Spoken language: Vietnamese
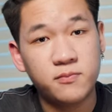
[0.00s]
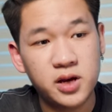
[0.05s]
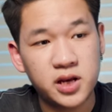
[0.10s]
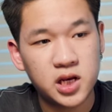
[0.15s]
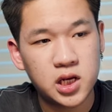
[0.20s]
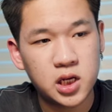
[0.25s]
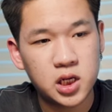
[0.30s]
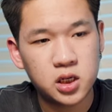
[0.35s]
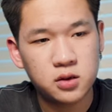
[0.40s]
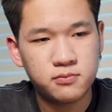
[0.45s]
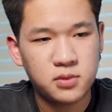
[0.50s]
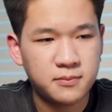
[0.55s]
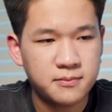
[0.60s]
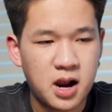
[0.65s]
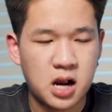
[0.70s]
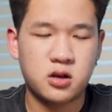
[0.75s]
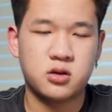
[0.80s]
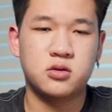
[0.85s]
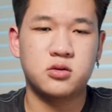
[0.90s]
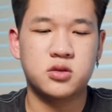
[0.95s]
của mình ấy, mình
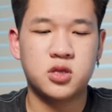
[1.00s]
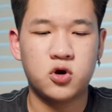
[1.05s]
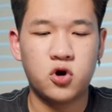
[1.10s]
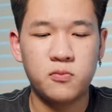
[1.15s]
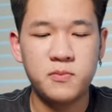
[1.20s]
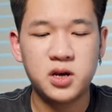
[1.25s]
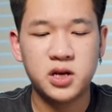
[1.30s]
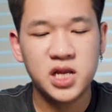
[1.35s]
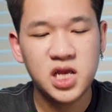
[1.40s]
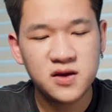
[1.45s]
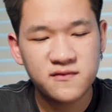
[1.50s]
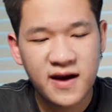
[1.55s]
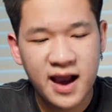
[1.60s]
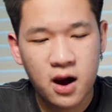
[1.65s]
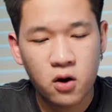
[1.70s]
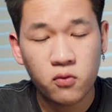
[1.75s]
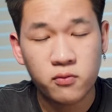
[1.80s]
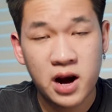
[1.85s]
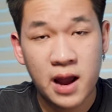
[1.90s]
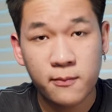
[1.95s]
mặc sau đó mình đi
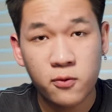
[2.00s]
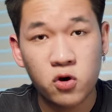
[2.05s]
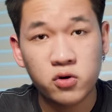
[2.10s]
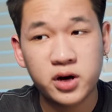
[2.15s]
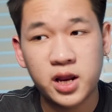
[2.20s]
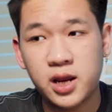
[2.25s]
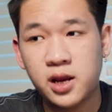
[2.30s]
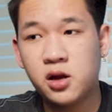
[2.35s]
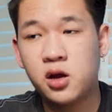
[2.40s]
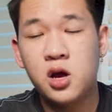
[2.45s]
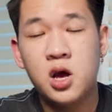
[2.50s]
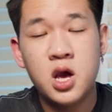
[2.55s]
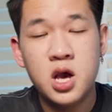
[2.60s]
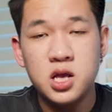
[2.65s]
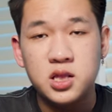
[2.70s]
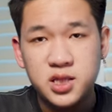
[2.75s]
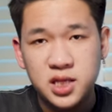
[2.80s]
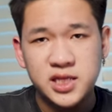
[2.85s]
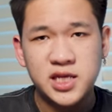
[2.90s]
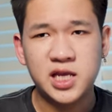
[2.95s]
vào đạp gót này ấy,
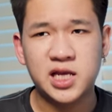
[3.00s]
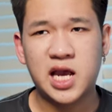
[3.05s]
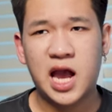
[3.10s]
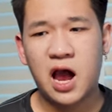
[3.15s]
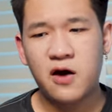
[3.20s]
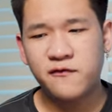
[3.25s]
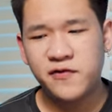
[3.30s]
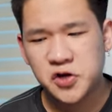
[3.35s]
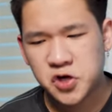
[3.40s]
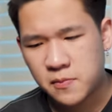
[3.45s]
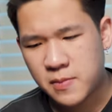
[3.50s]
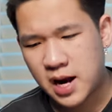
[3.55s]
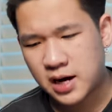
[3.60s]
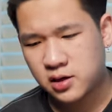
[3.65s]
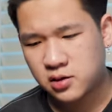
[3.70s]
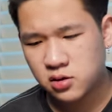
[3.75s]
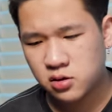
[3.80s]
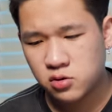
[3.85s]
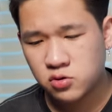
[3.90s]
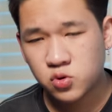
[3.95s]
thì nhìn cái outfit của bạn
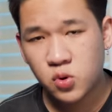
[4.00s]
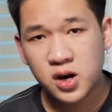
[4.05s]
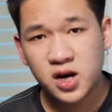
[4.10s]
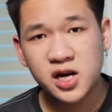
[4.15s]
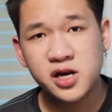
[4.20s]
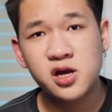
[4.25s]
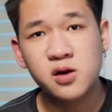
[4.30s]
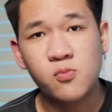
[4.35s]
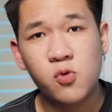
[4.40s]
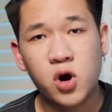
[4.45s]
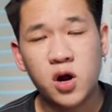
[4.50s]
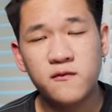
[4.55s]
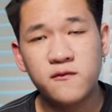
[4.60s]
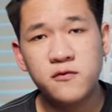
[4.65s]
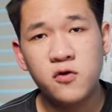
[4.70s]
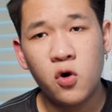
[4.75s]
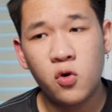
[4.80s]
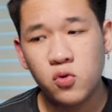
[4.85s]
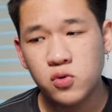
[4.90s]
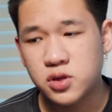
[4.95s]
nó toát lên được một cái
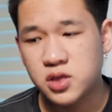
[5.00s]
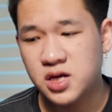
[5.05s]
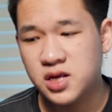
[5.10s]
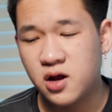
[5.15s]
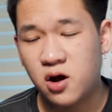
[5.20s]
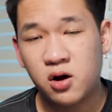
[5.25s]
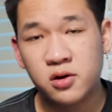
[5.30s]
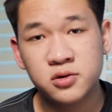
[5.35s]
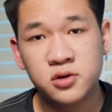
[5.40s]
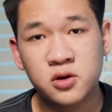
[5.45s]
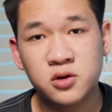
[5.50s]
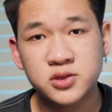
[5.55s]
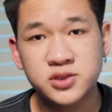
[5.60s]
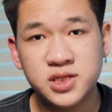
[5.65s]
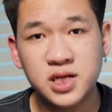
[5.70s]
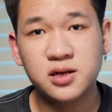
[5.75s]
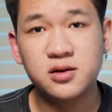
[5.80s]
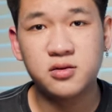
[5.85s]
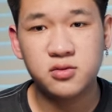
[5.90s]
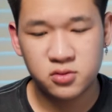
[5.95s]
độ gì đó nó
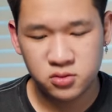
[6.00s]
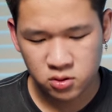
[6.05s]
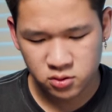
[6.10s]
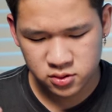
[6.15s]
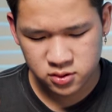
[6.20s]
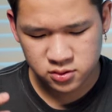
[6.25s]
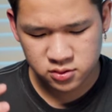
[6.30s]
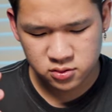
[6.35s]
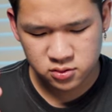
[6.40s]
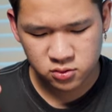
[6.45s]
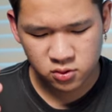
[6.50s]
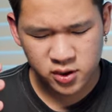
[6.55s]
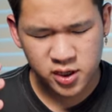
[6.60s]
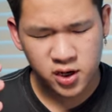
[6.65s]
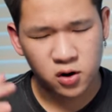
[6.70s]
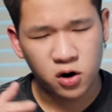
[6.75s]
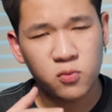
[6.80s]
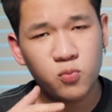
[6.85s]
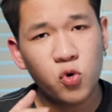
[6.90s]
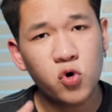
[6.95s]
chất, nó
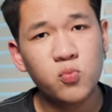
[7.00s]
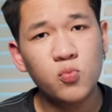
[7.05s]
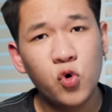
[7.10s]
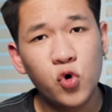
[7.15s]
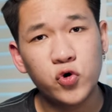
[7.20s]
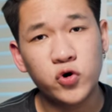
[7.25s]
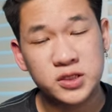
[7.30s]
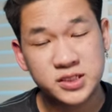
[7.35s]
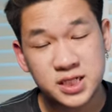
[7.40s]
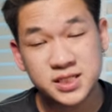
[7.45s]
kiểu nó bụi, nó